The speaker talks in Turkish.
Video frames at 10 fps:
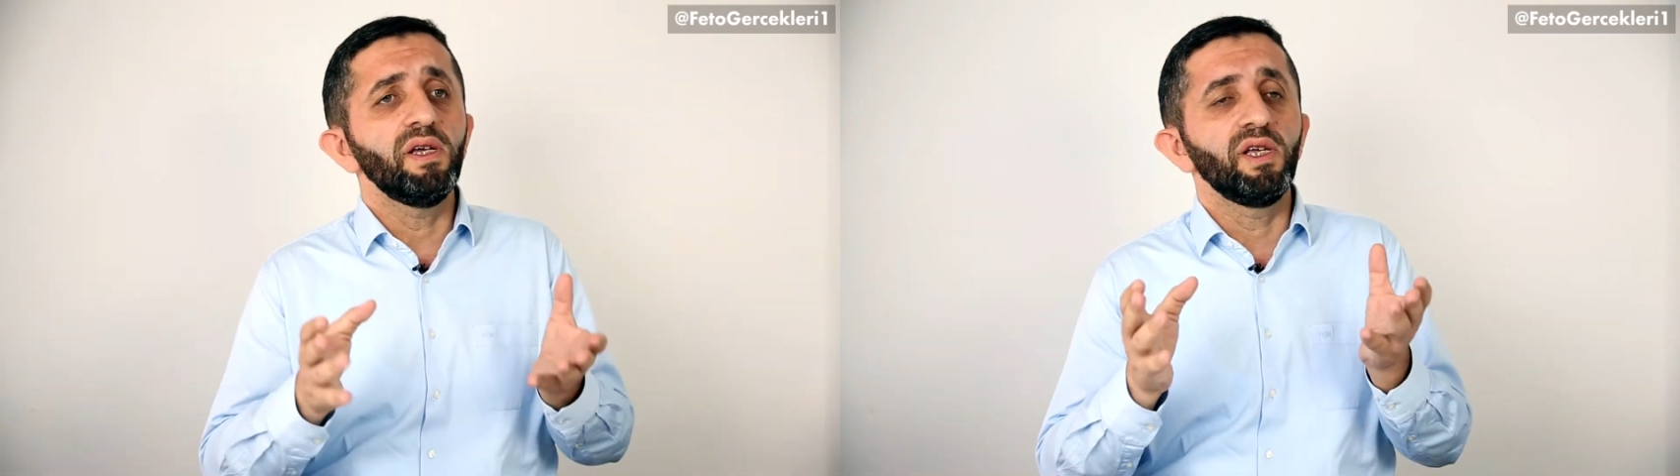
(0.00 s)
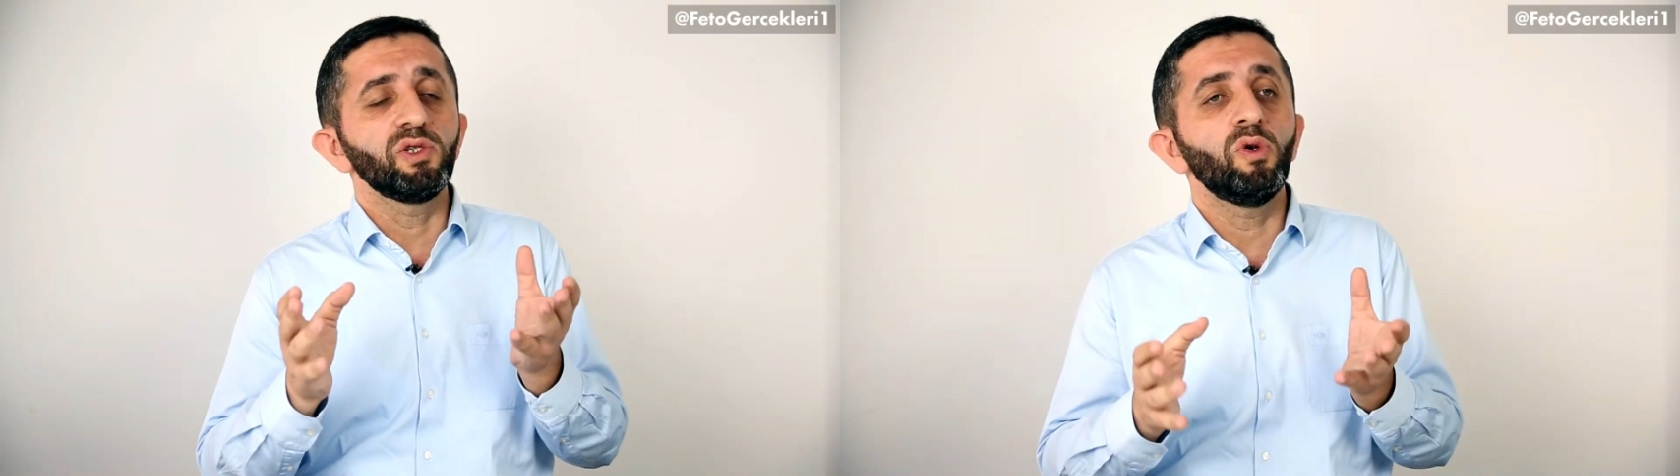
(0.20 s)

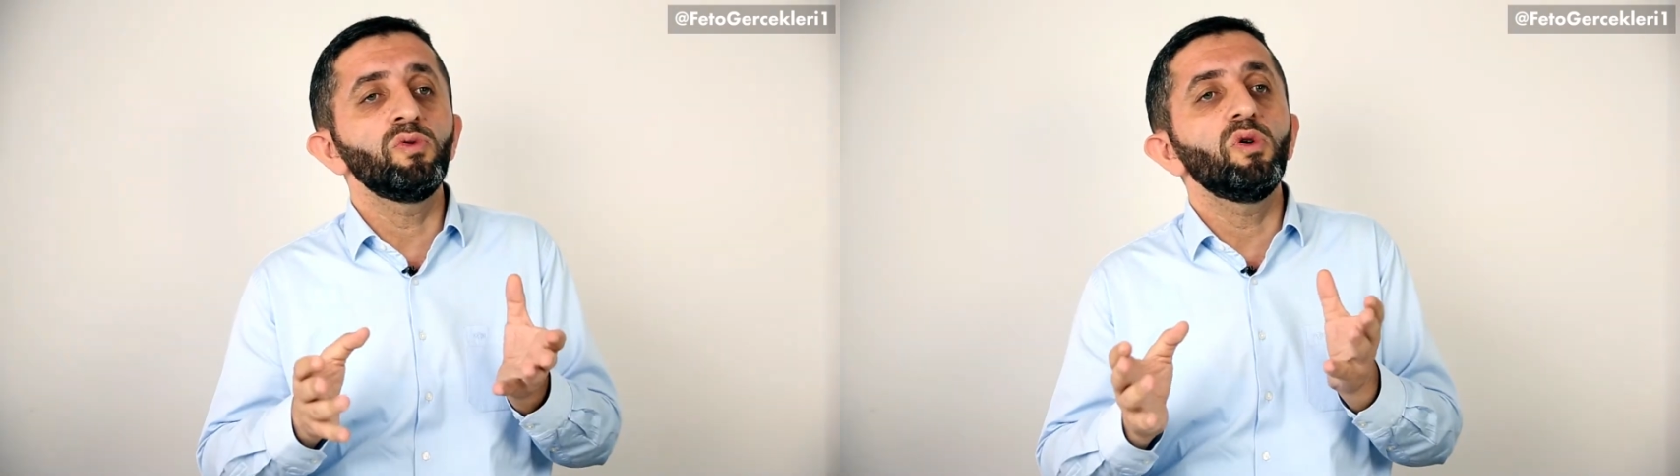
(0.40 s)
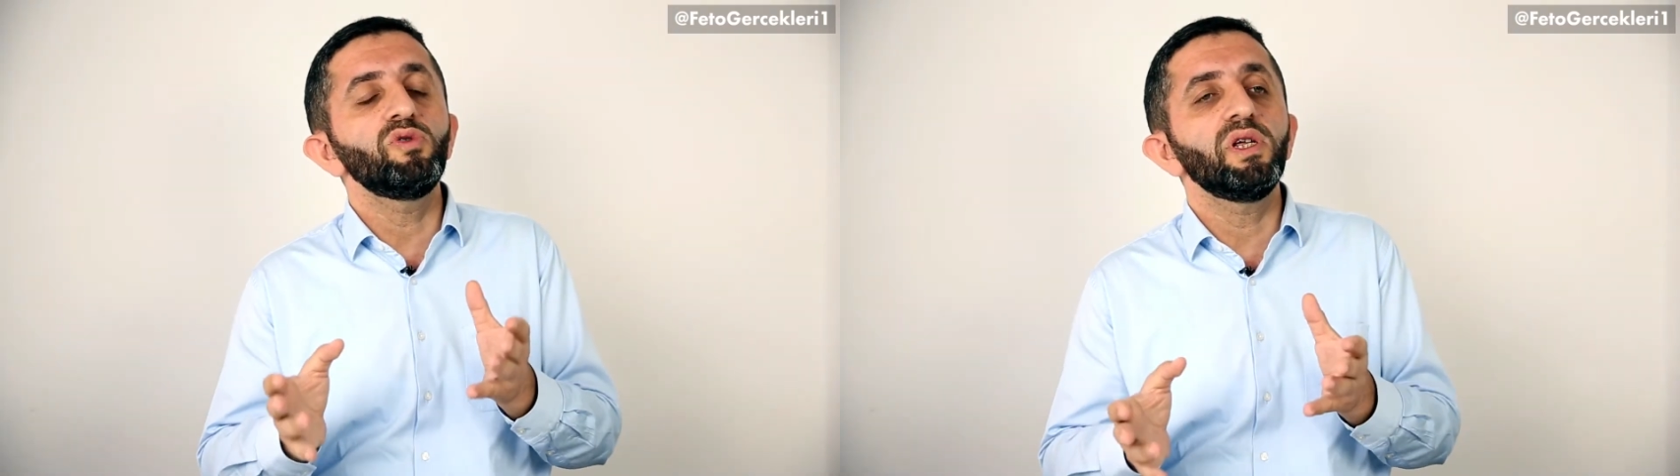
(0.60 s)
ya
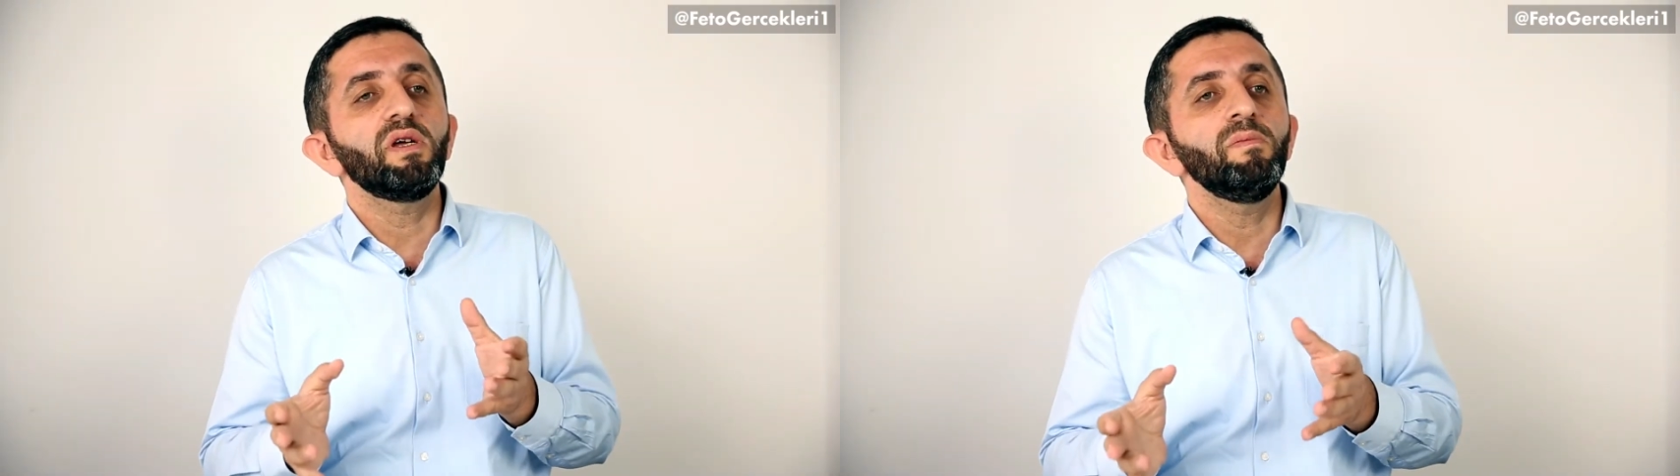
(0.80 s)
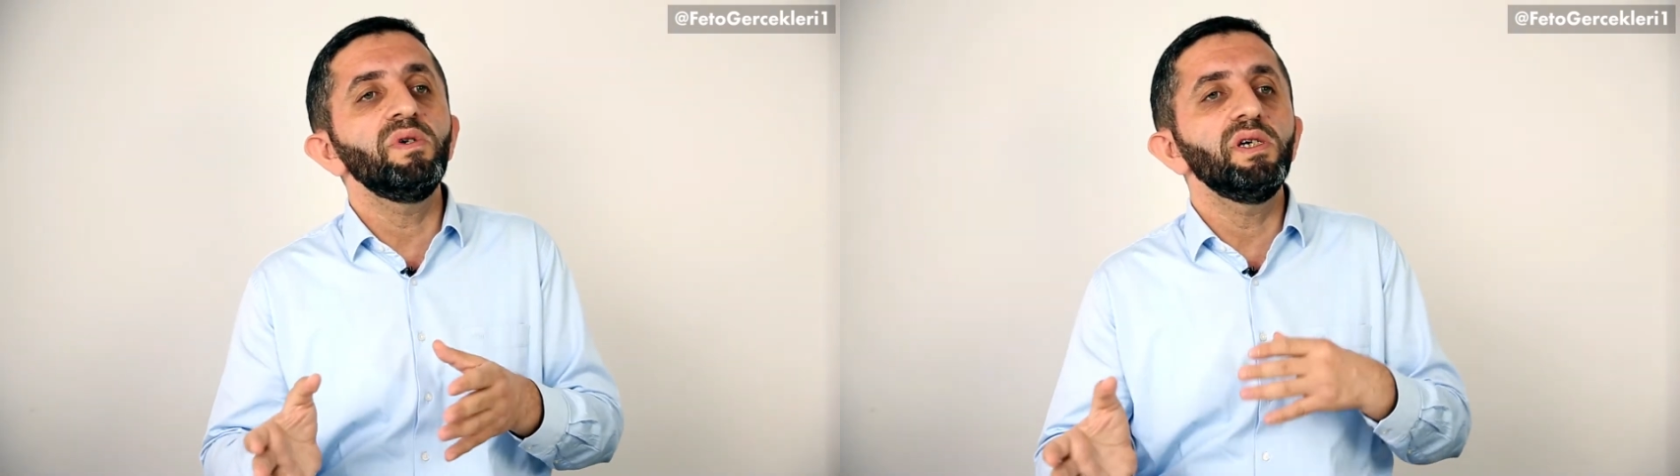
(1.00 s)
son 4
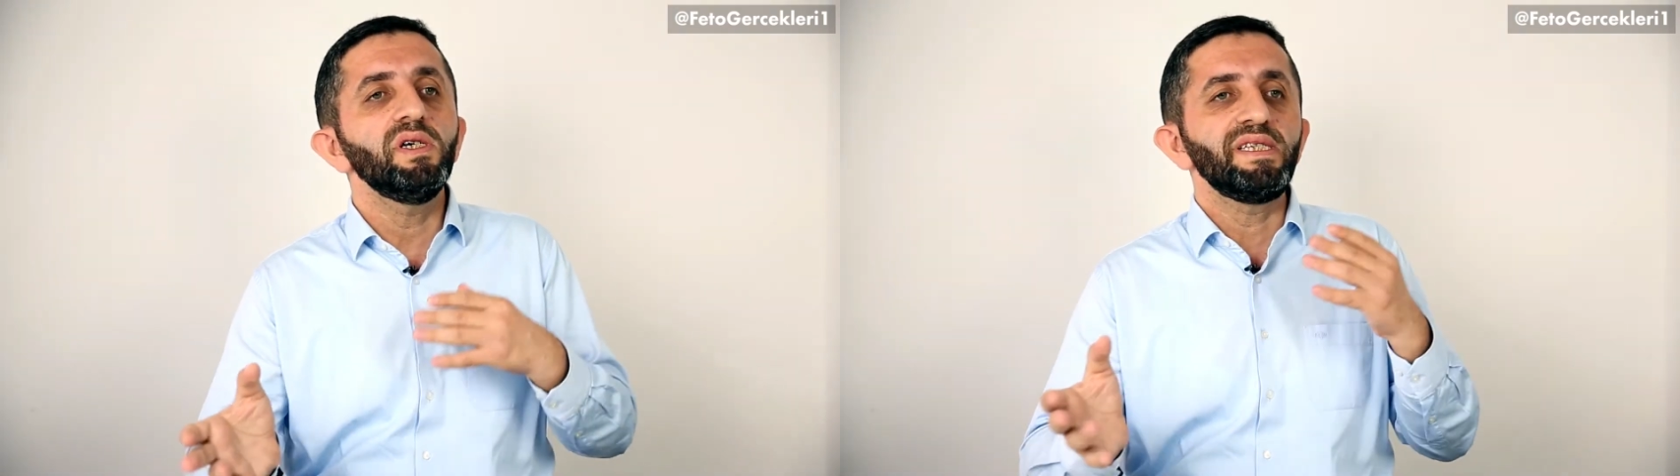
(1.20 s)
rakamı